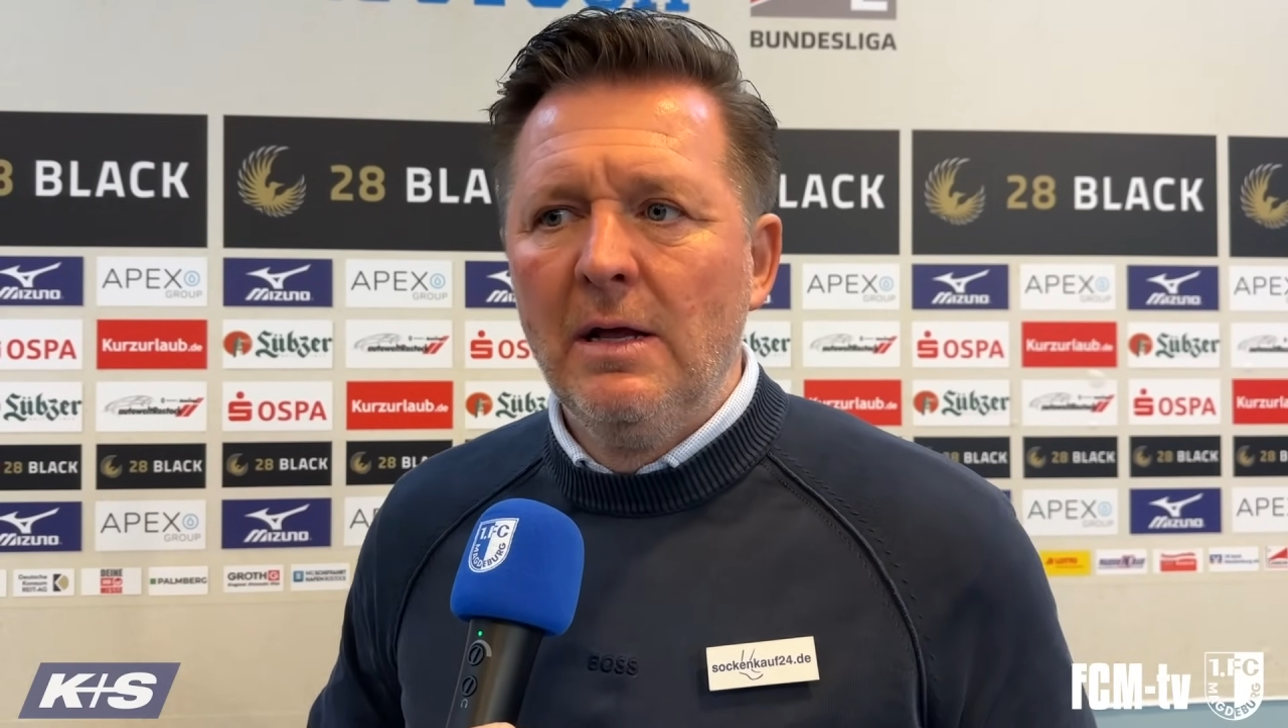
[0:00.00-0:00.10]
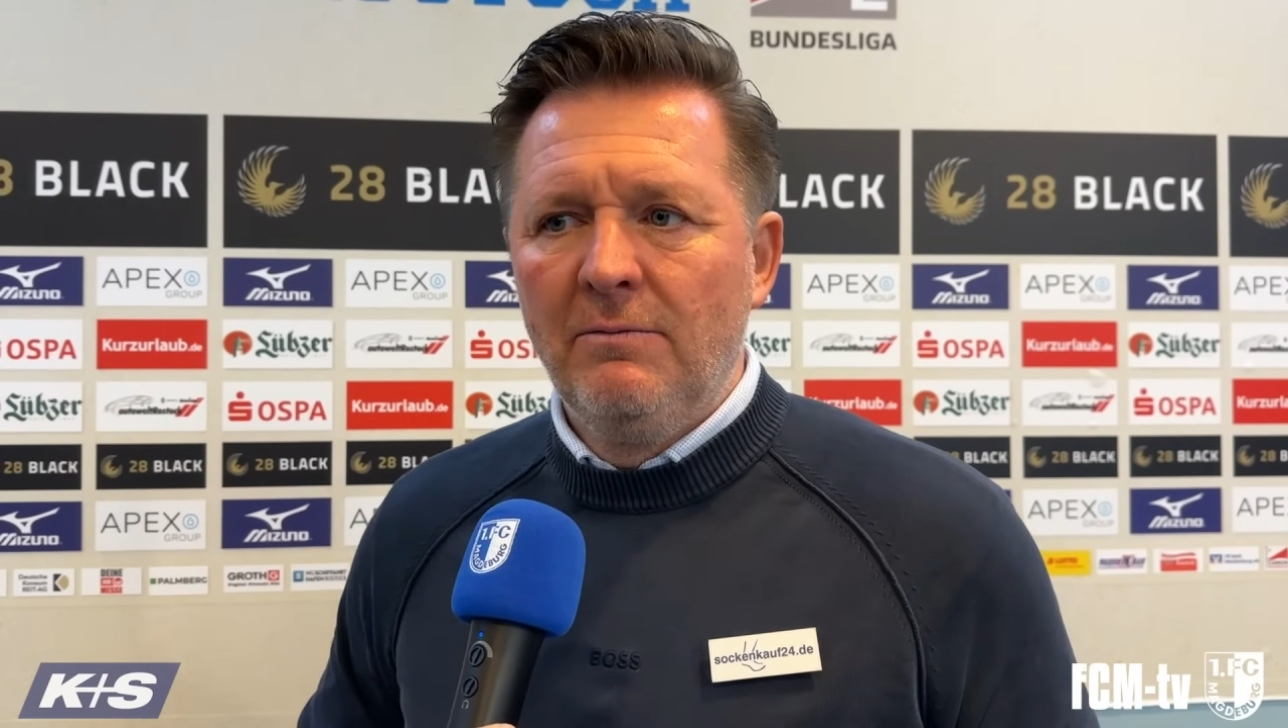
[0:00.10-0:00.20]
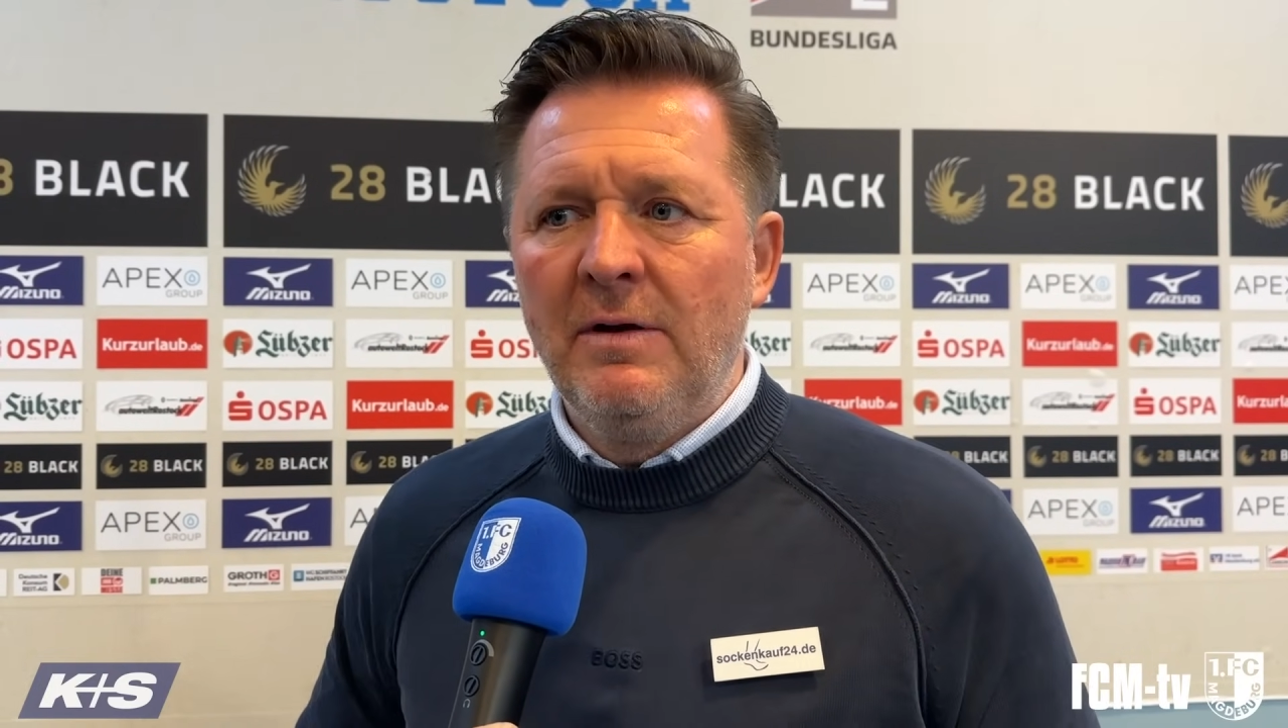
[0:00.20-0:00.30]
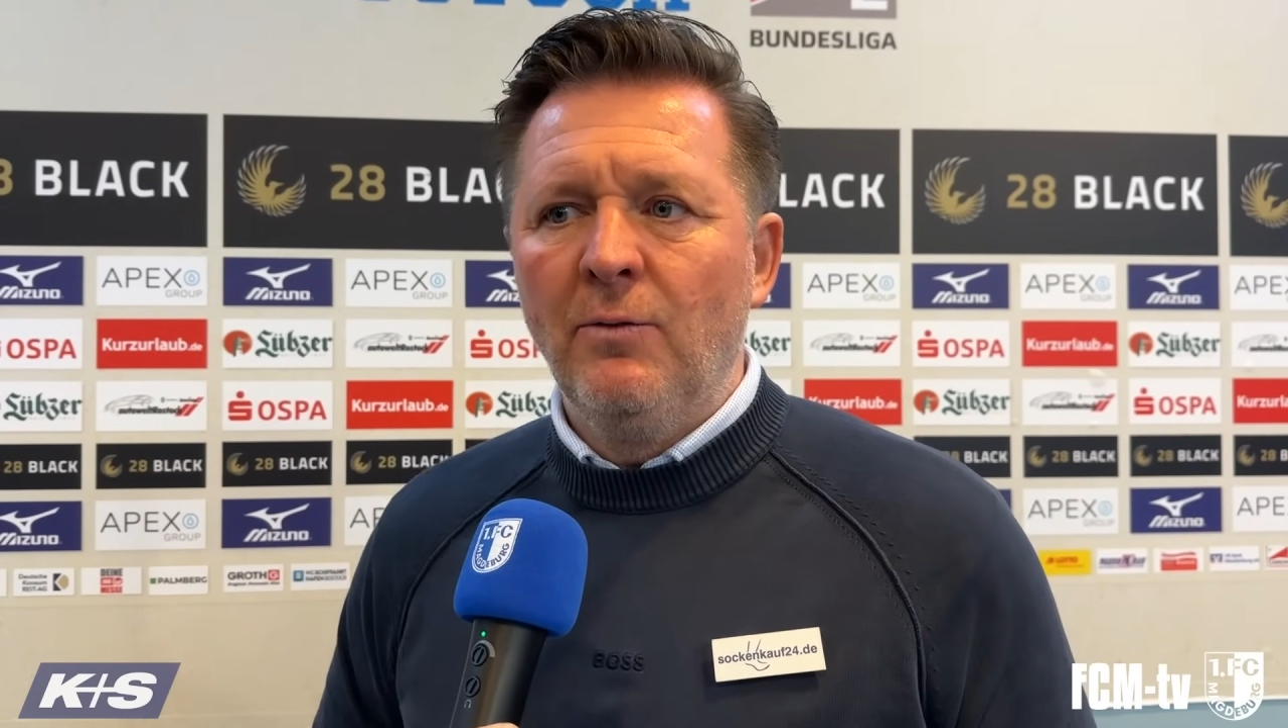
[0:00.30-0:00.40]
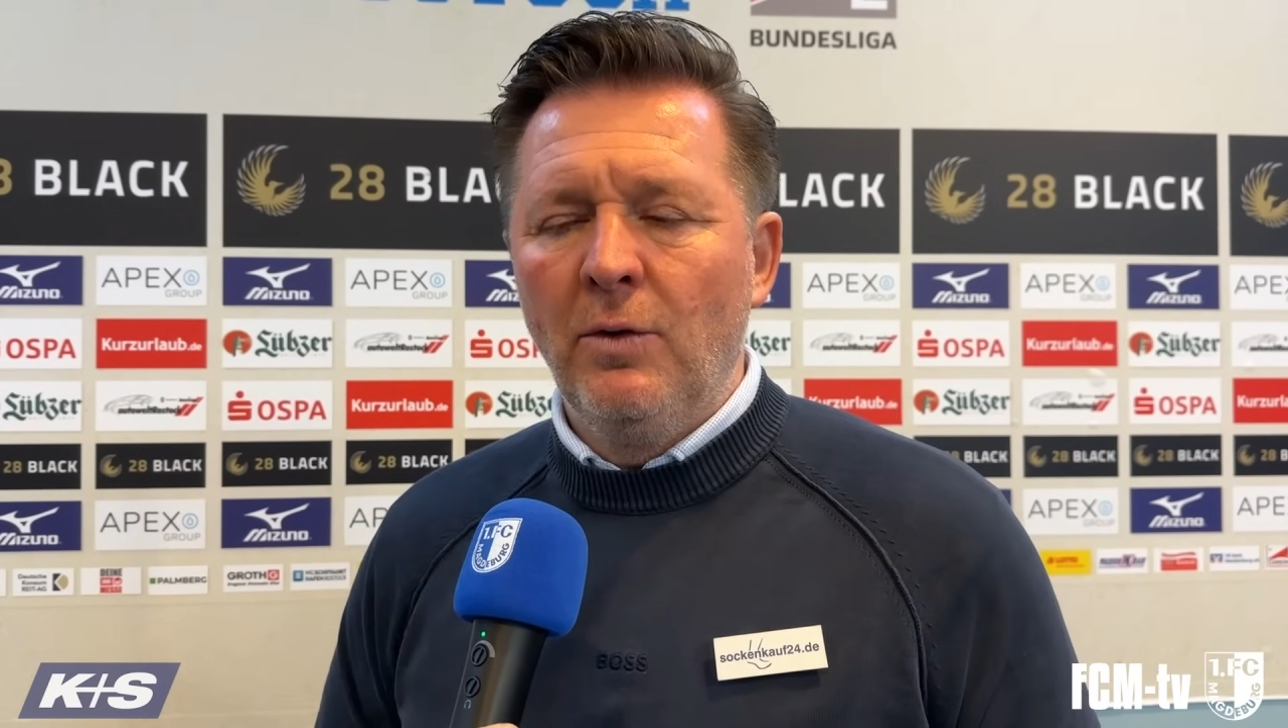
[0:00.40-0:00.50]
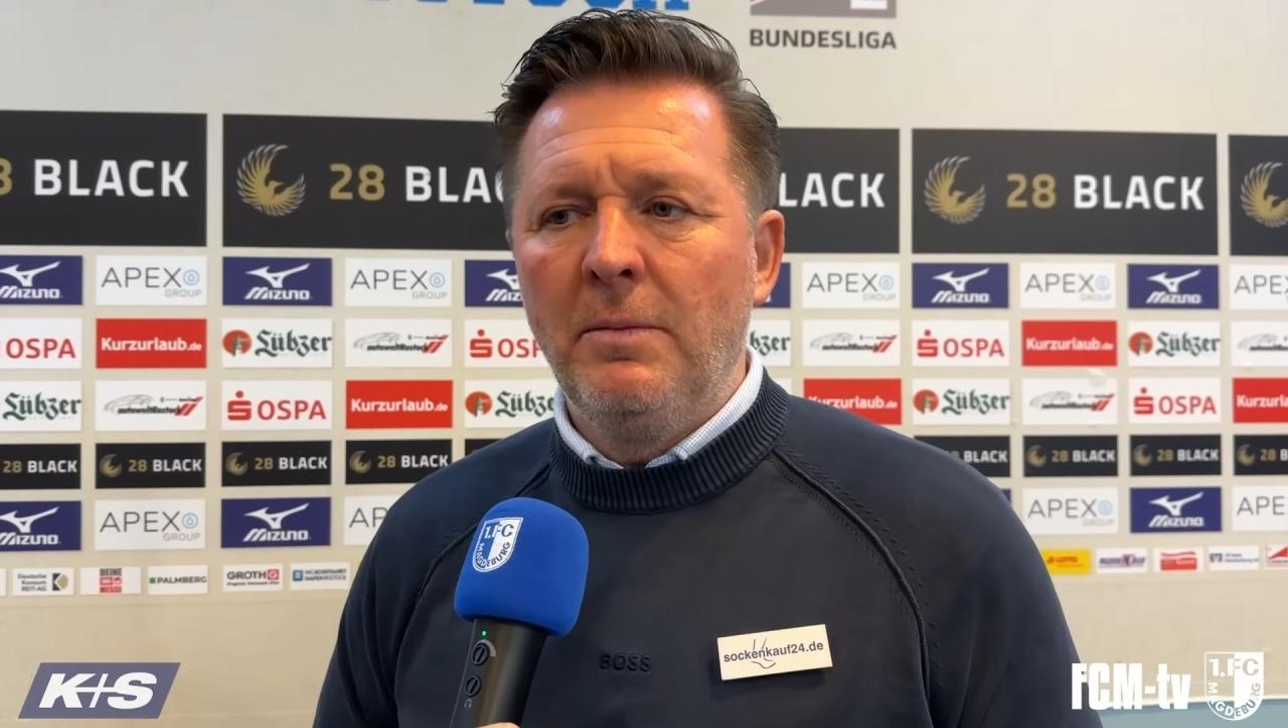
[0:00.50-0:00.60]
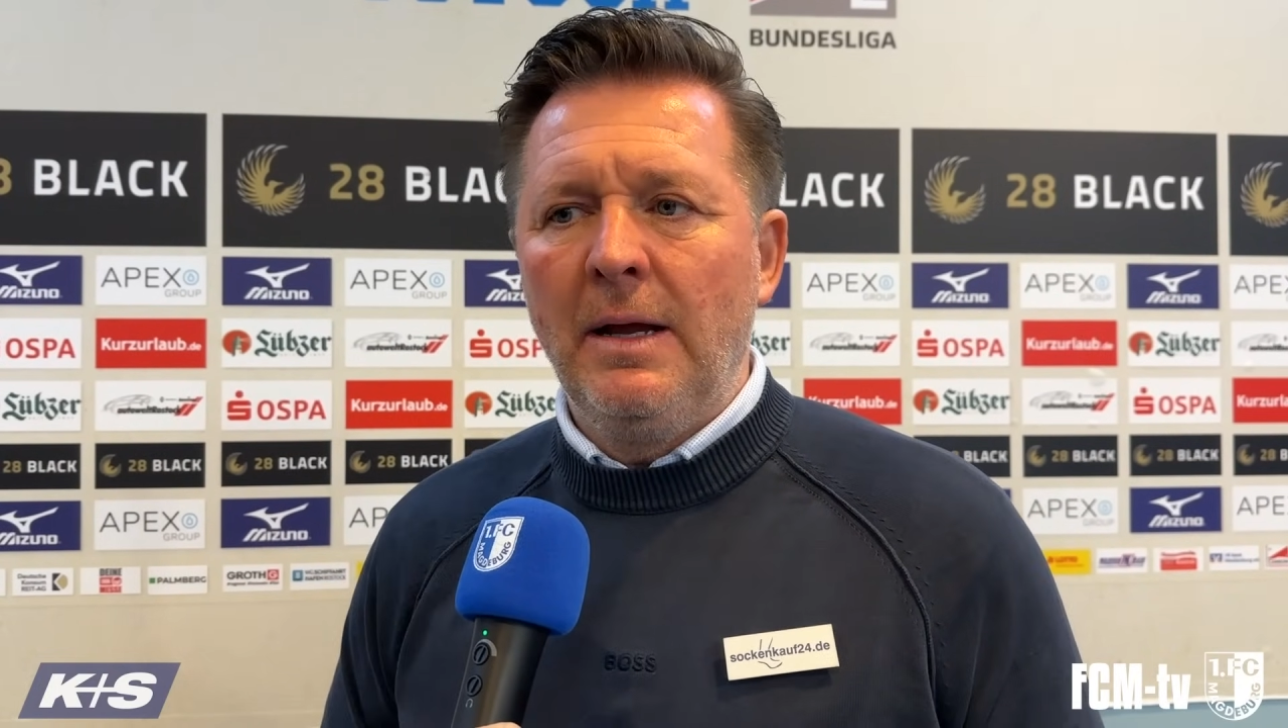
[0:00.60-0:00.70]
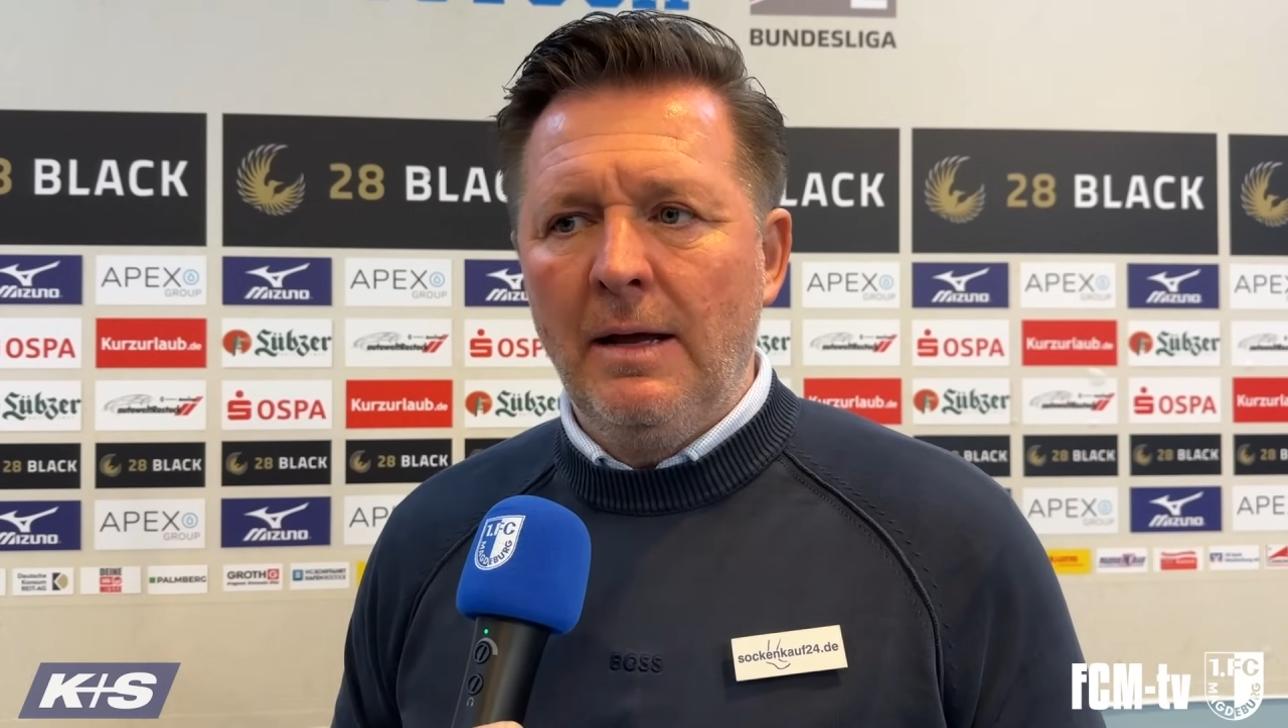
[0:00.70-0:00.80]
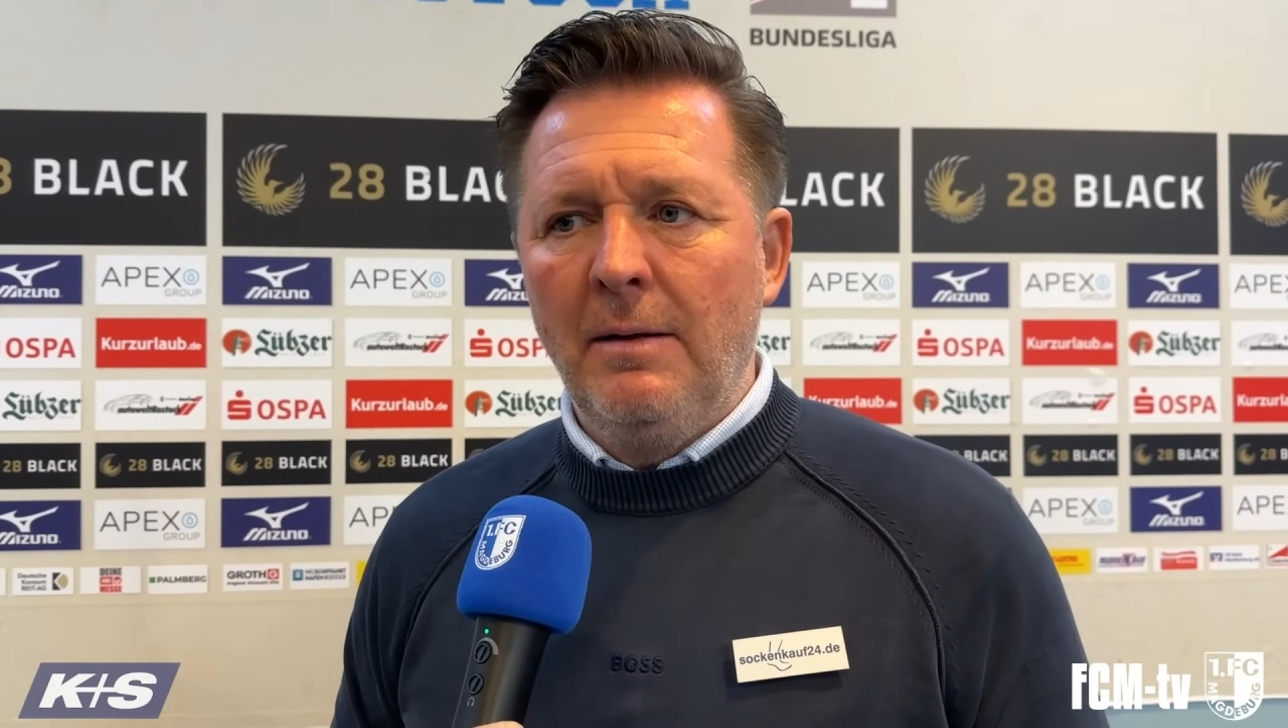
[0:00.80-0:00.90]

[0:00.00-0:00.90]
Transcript: wir wollen mehr,